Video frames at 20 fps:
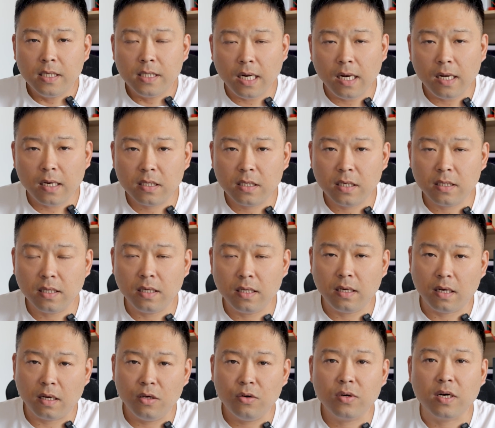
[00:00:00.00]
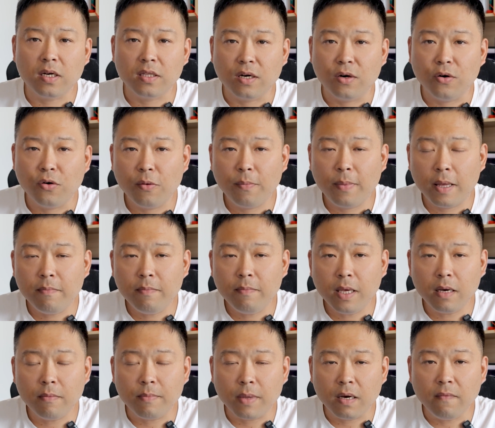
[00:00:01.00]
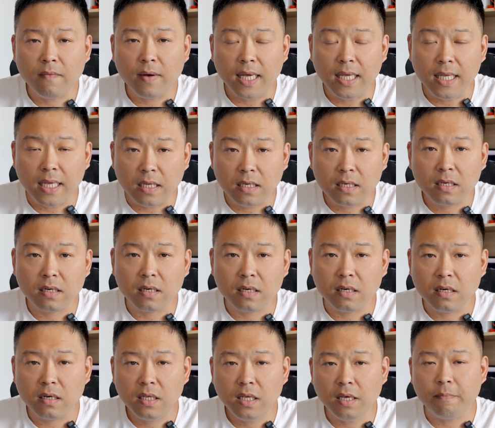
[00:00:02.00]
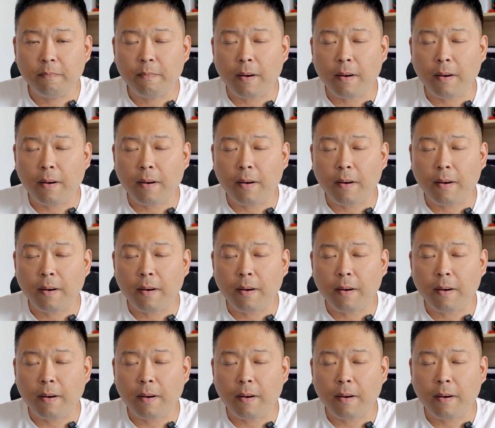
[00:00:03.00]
这辆车呢，很有可能会被命名为“银河 E